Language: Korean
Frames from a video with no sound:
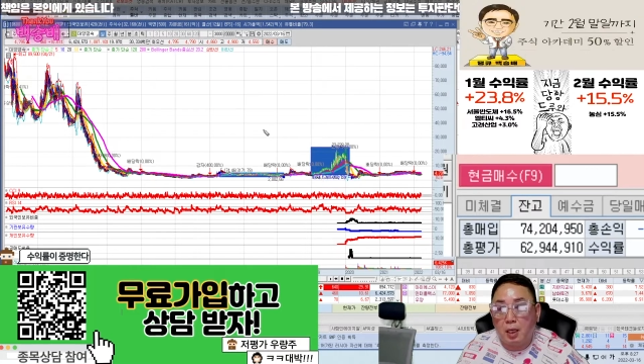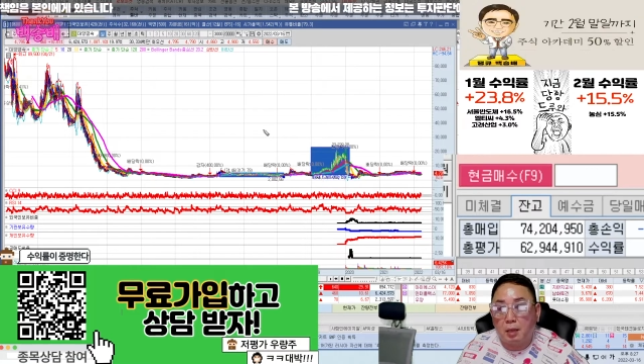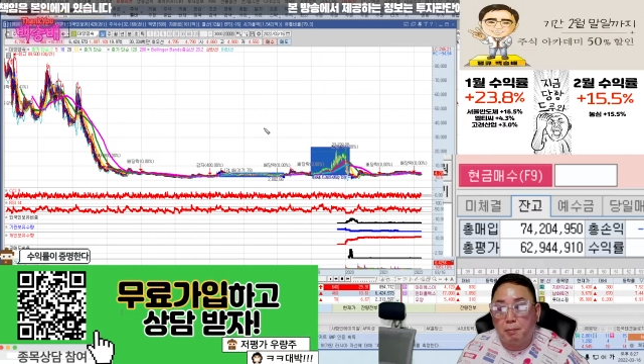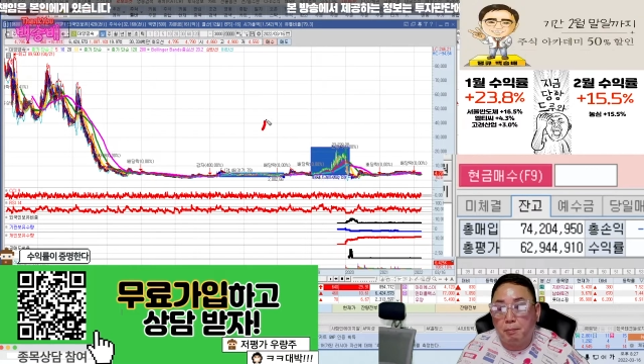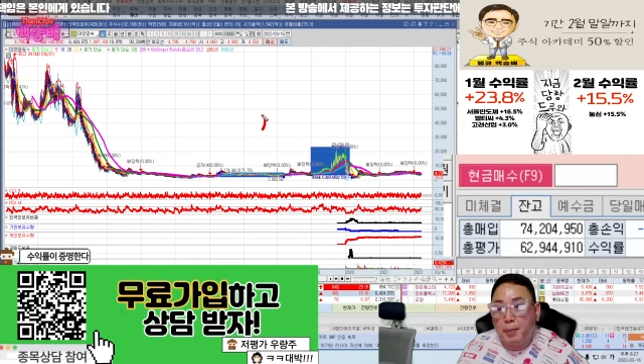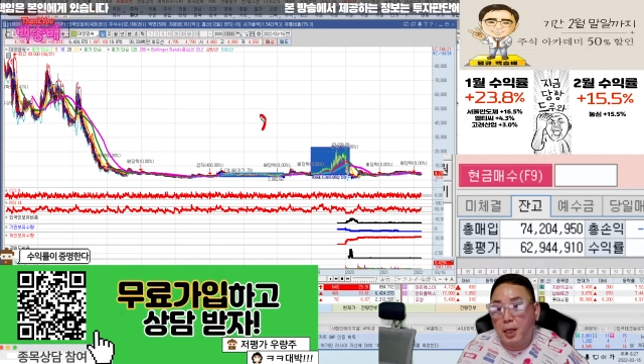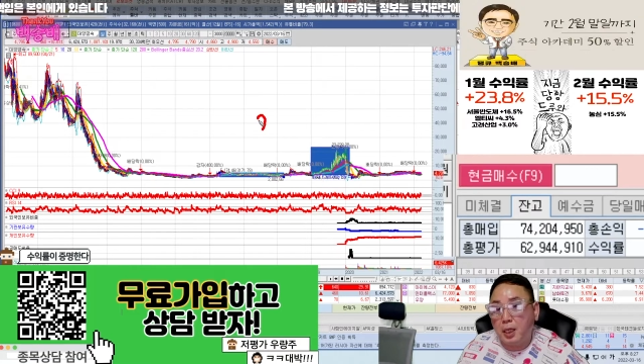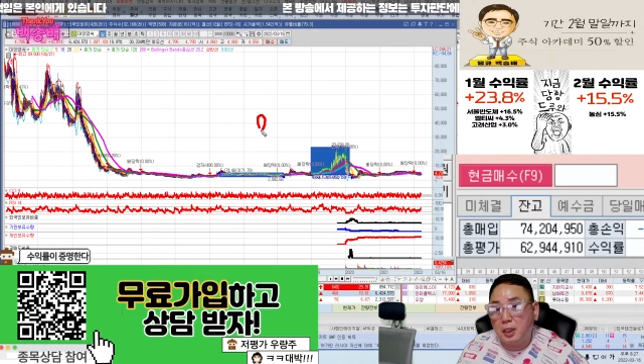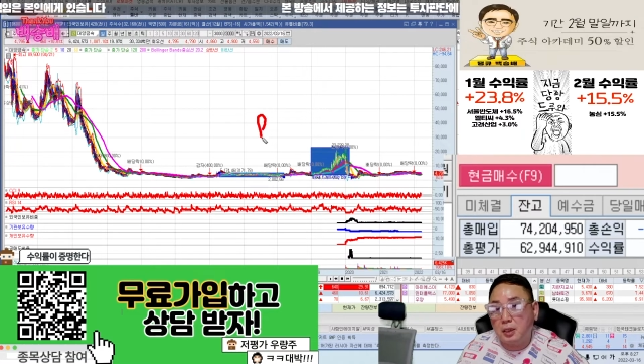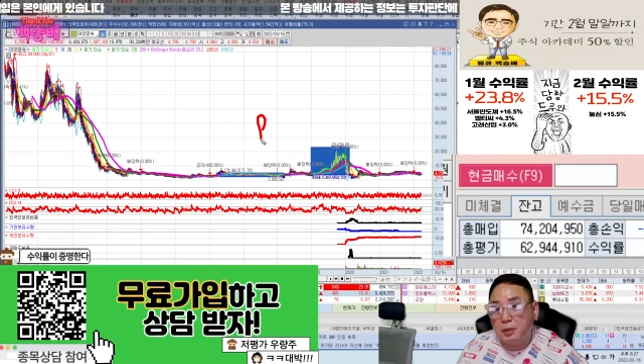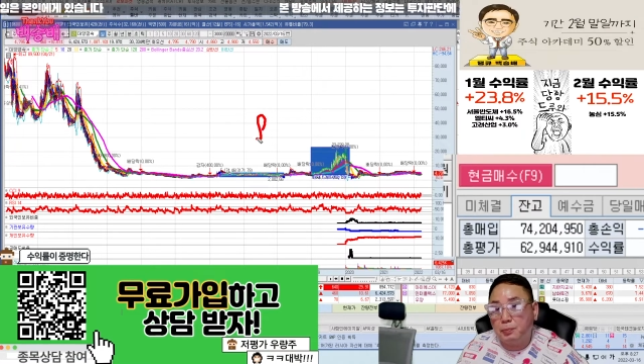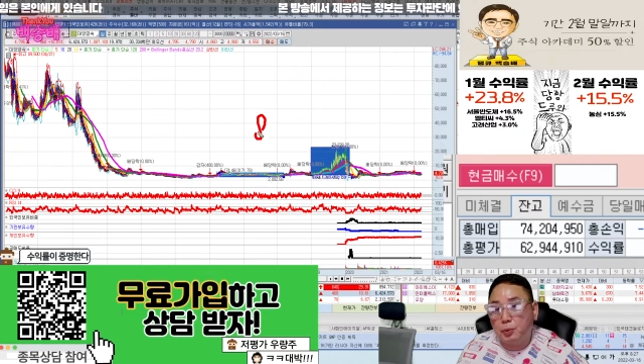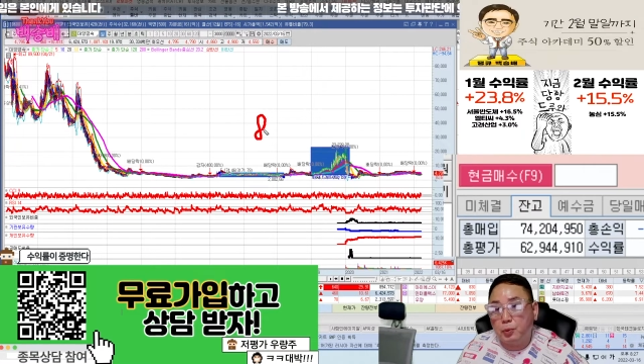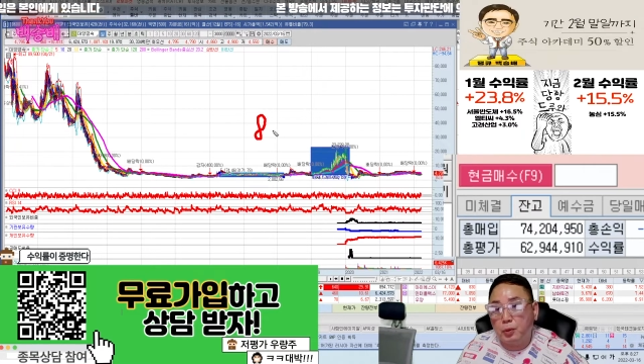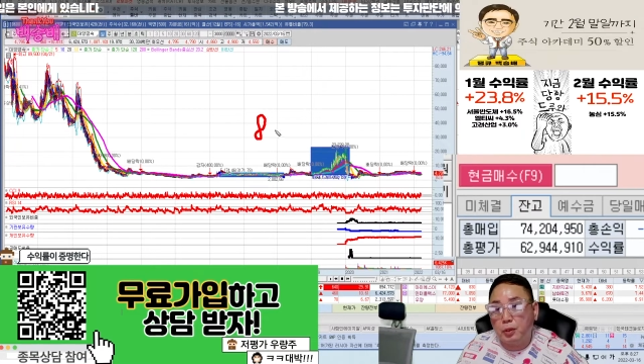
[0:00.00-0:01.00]

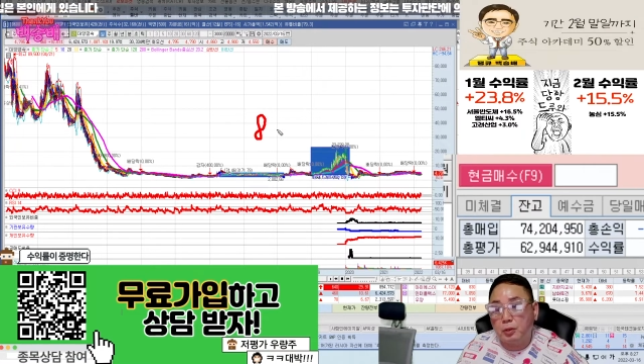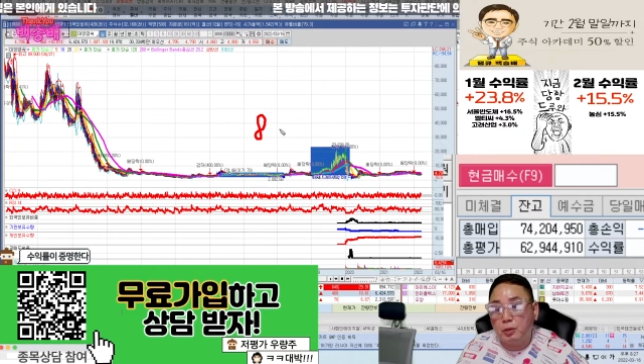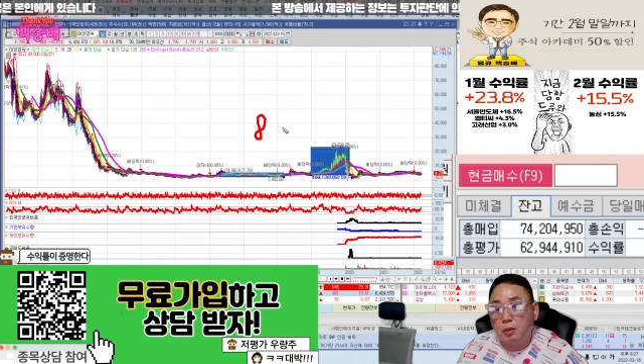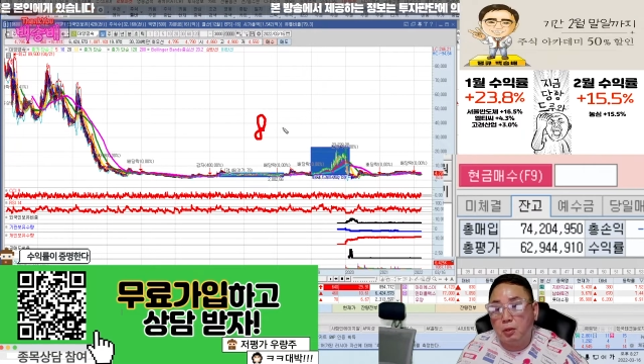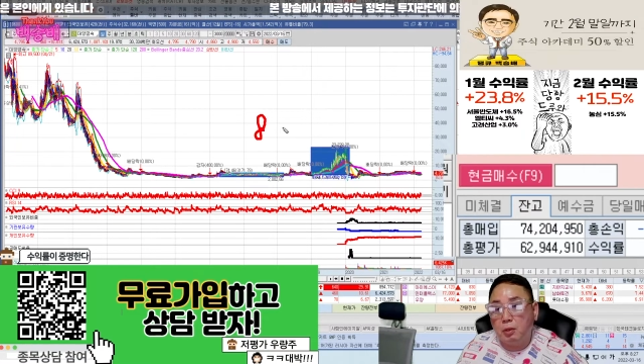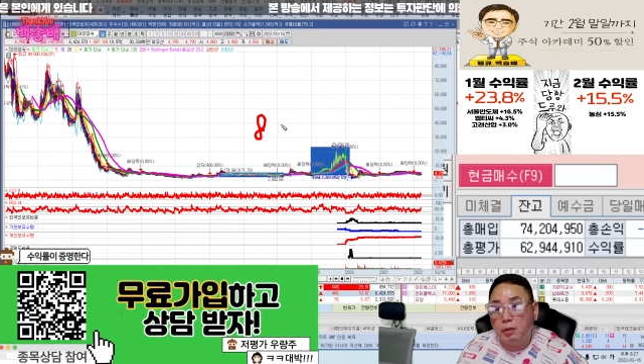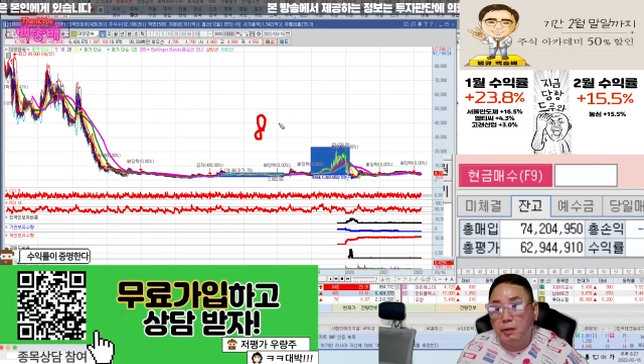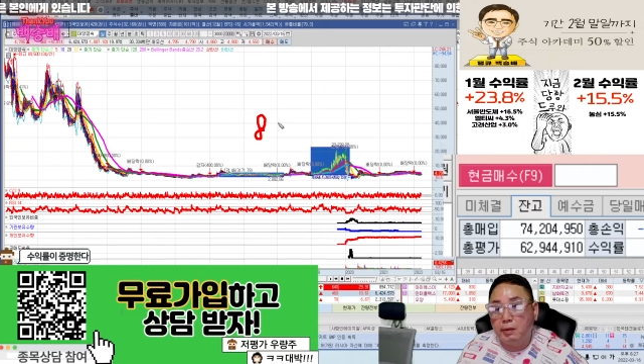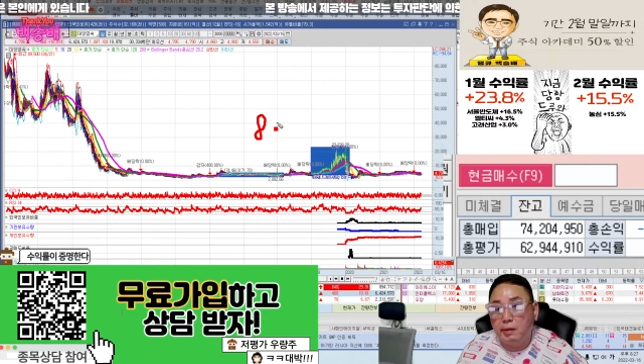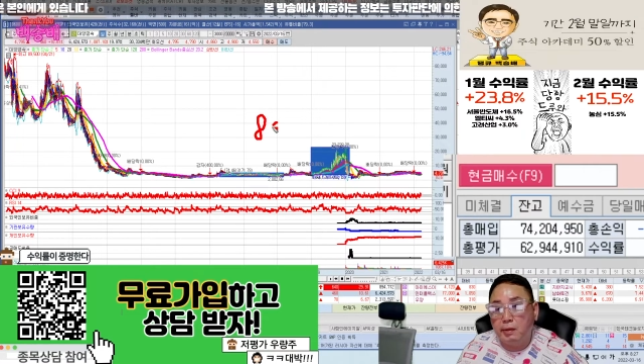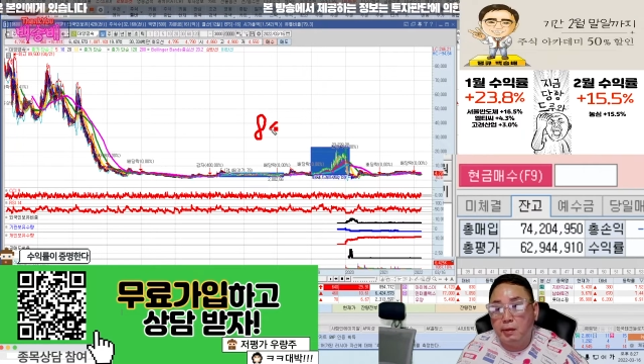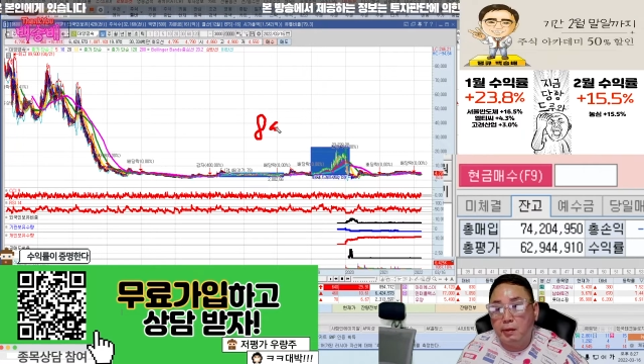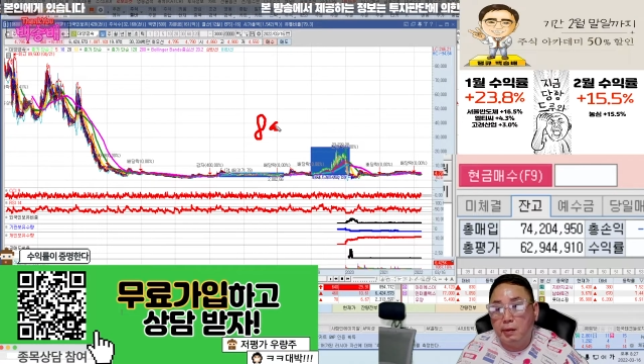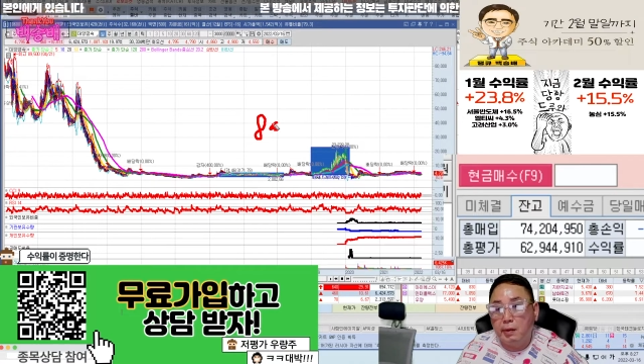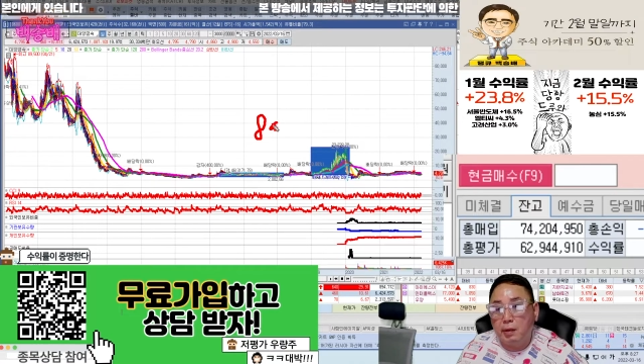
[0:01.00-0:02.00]
80%에서
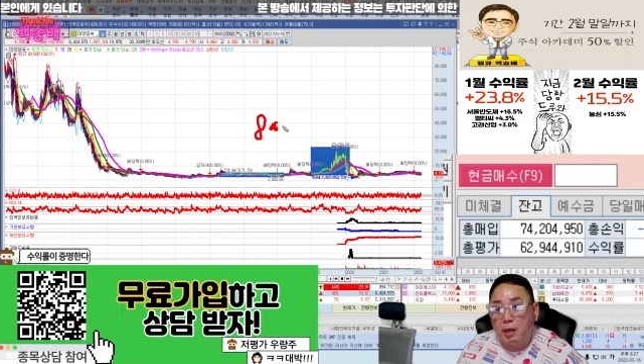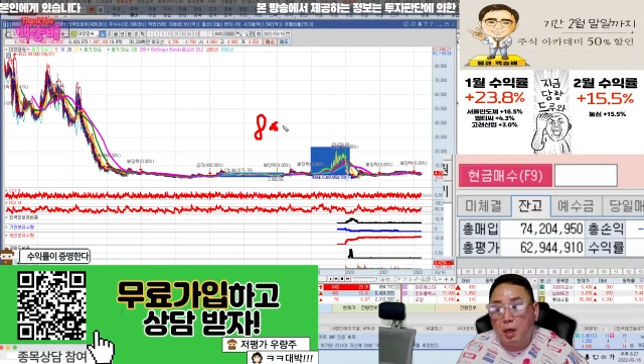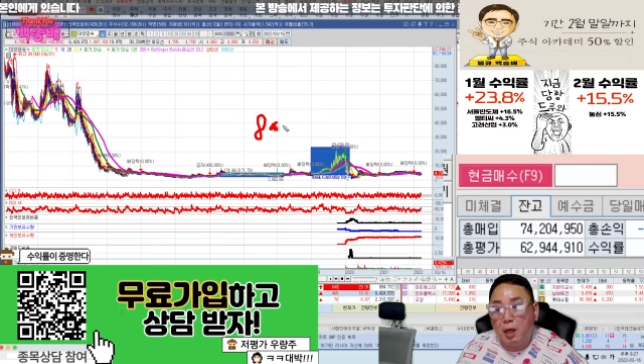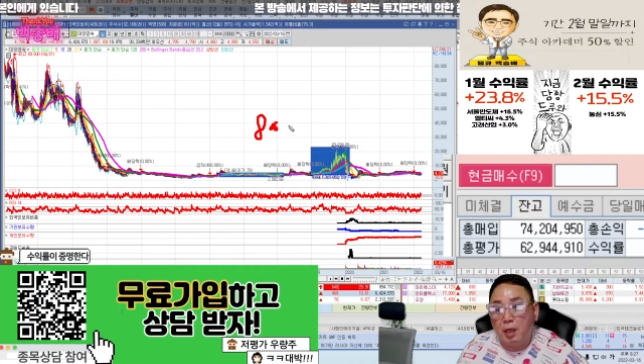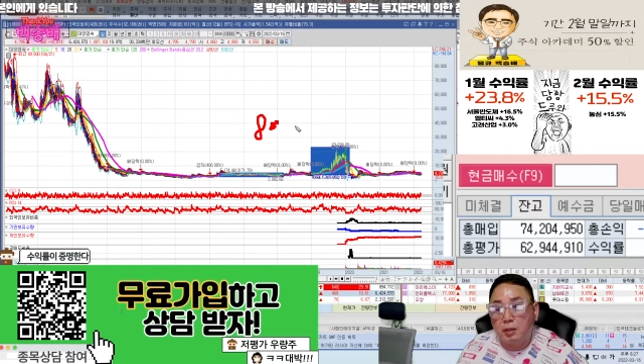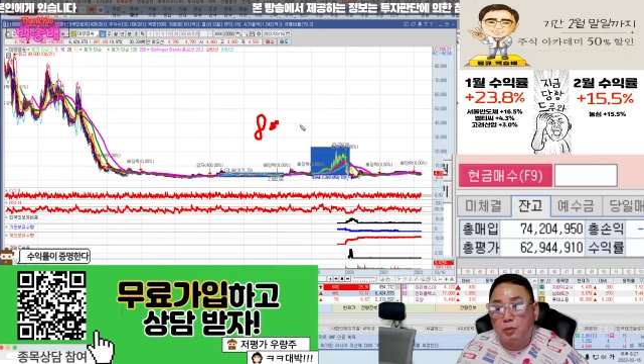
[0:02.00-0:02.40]
한